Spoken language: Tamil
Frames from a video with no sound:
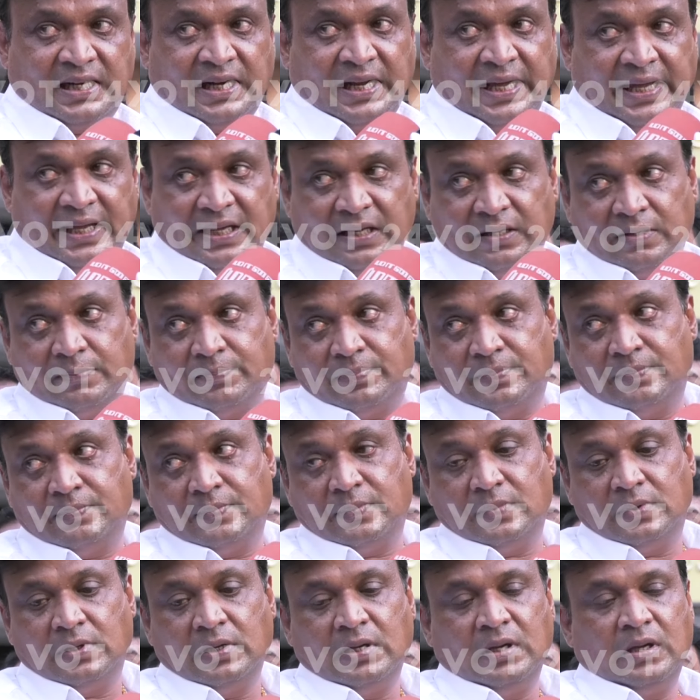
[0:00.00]
சென்னை
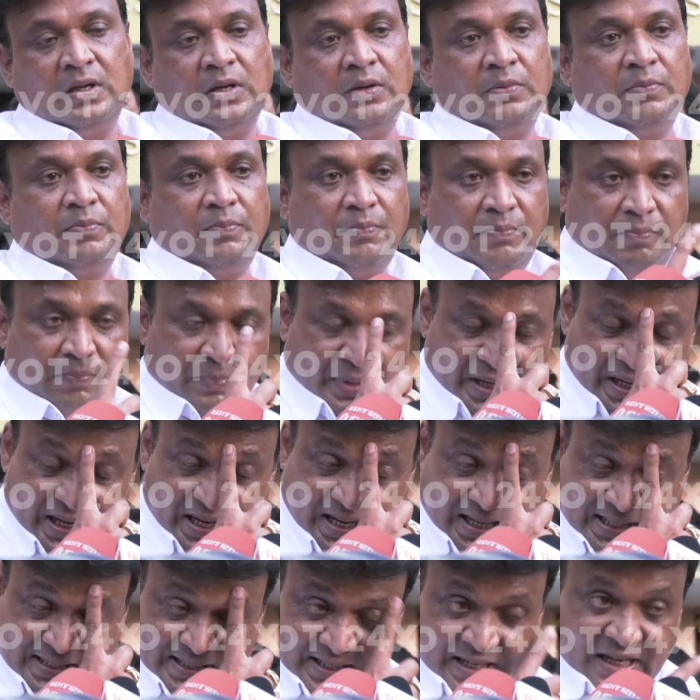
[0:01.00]

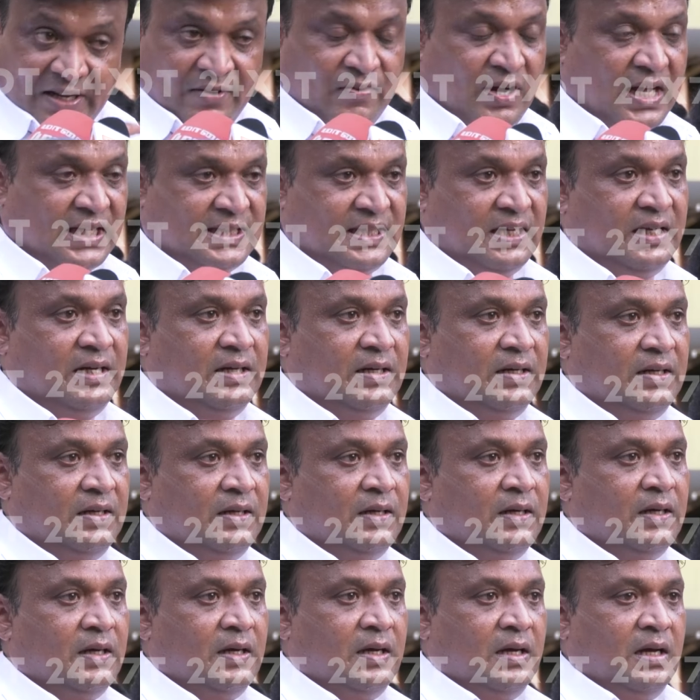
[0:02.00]
மீனா சீனிவாசன்
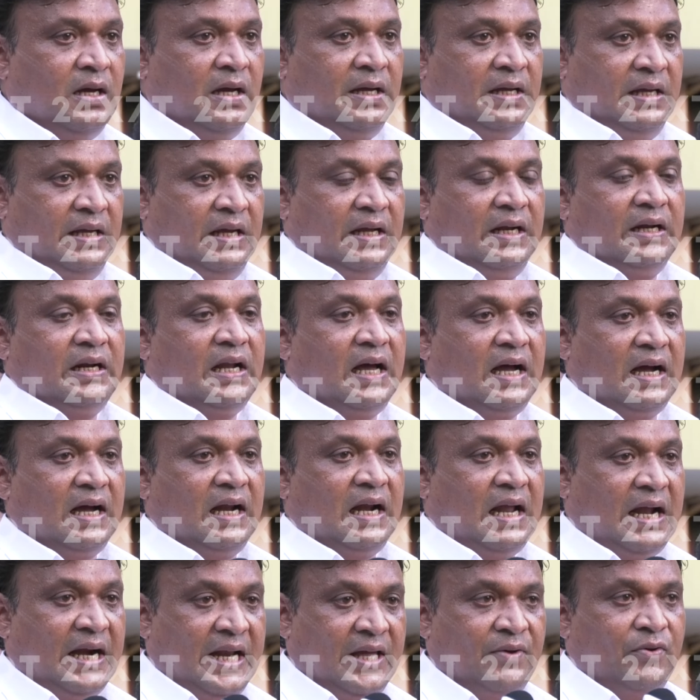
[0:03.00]

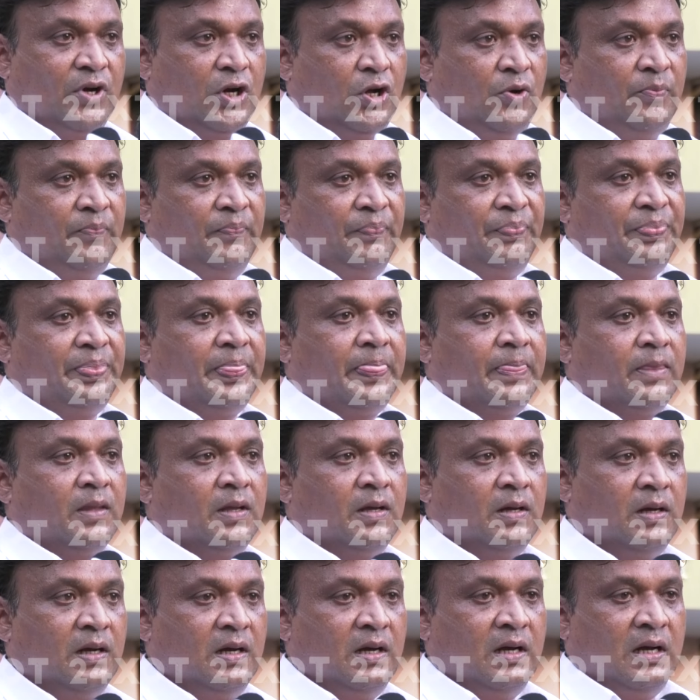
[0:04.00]
நாங்கள் அனைவரும்
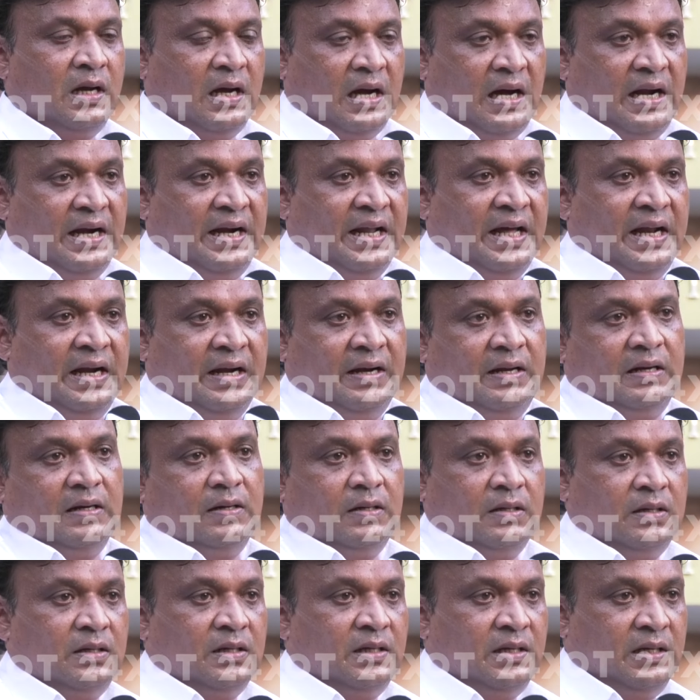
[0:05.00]
அண்ணன்
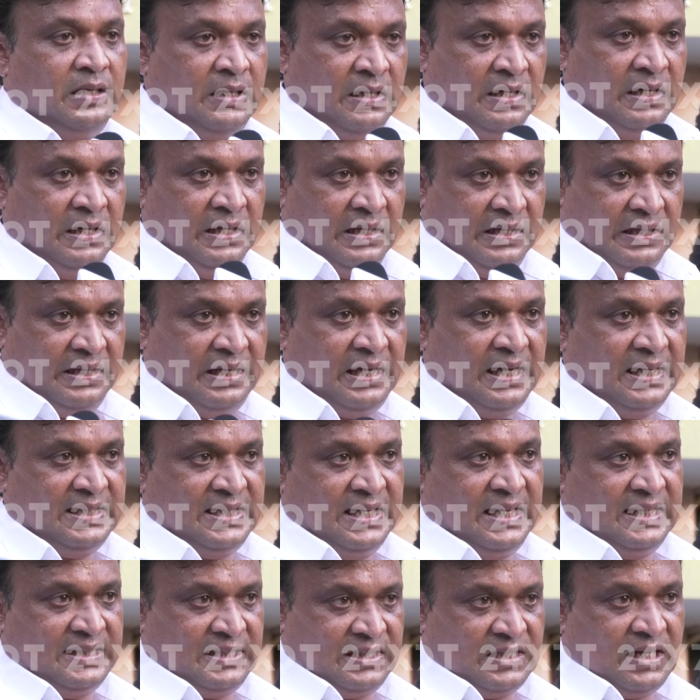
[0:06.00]

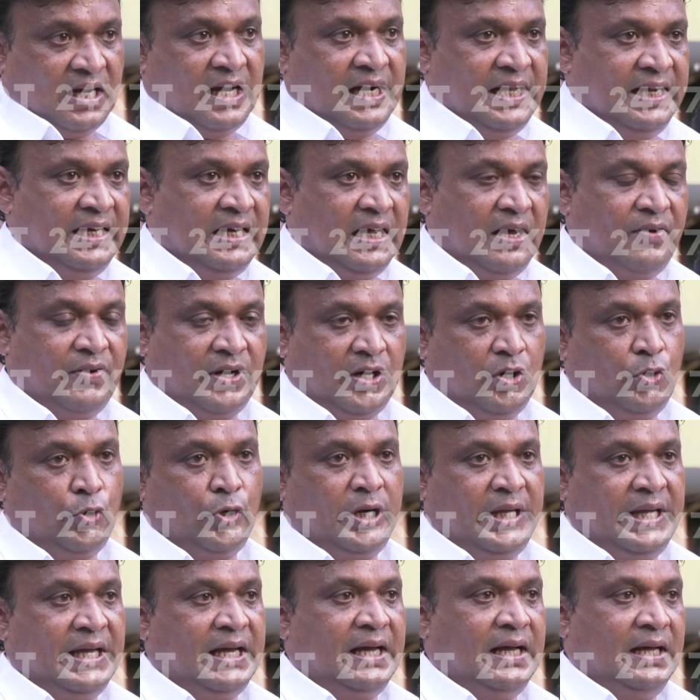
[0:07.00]
ஏஜே ஸ்டாலின்
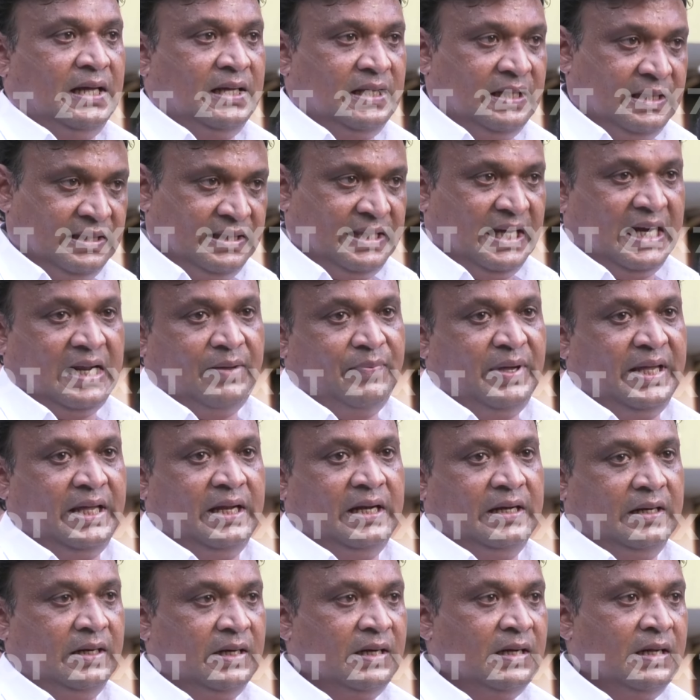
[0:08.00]
அவர்களுடைய
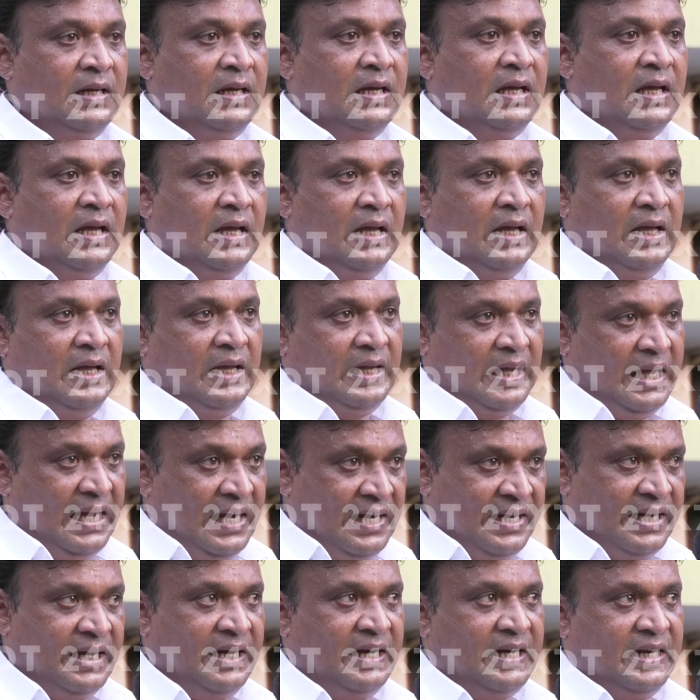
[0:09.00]
தலைமையின்
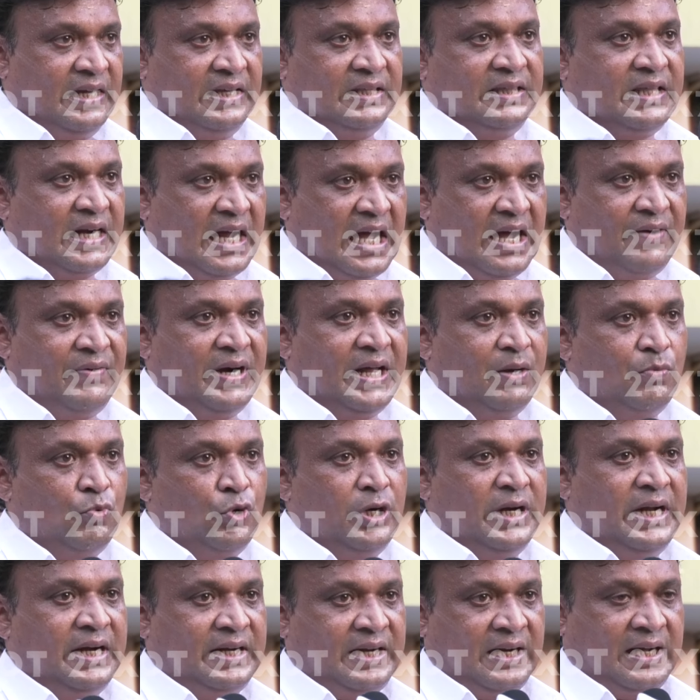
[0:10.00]
இன்று திராவிட
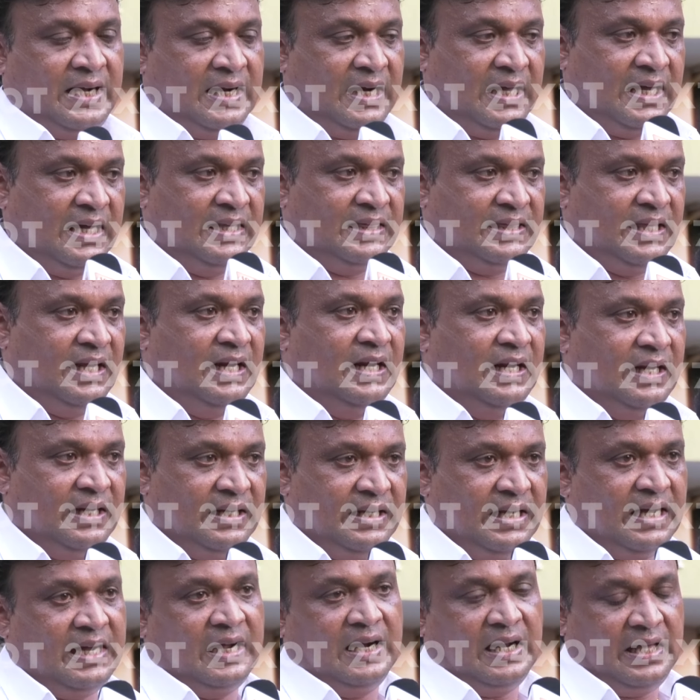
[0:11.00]
முன்னேற்ற கழகத்தில்
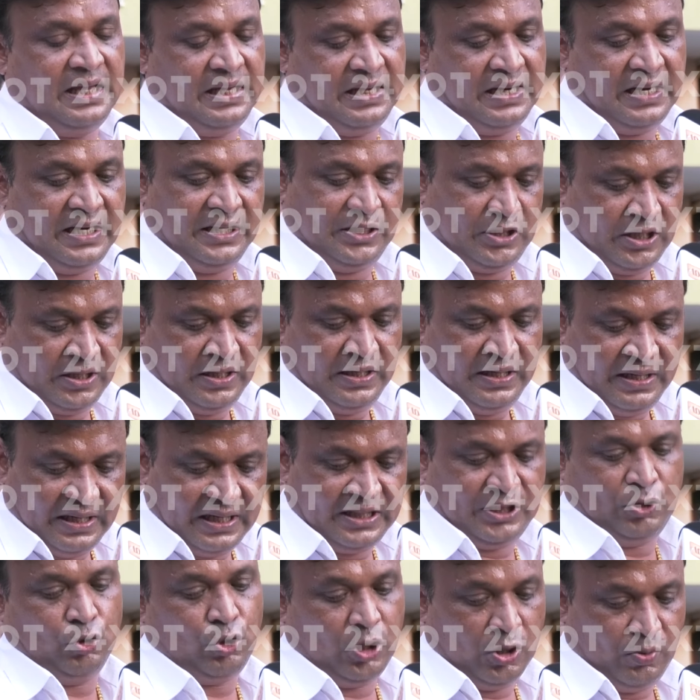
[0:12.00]
எங்களை இணைத்து
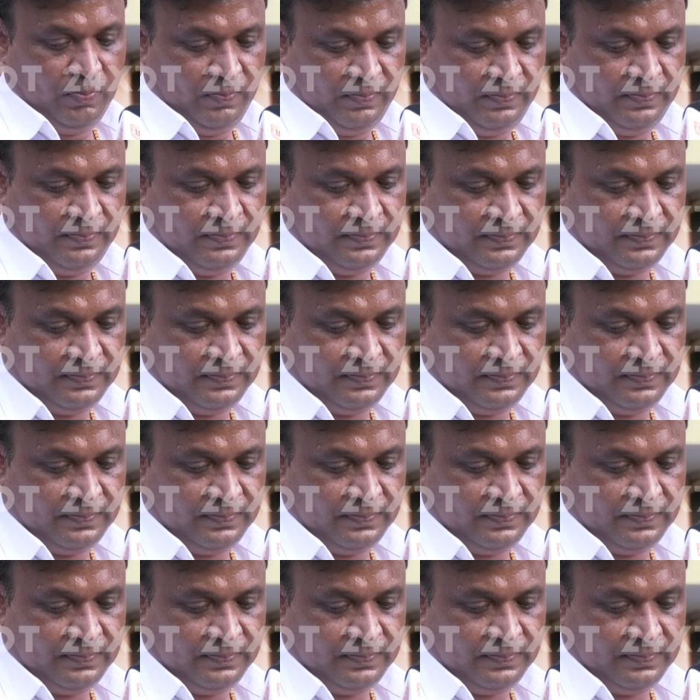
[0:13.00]
இணைத்துள்ளோம்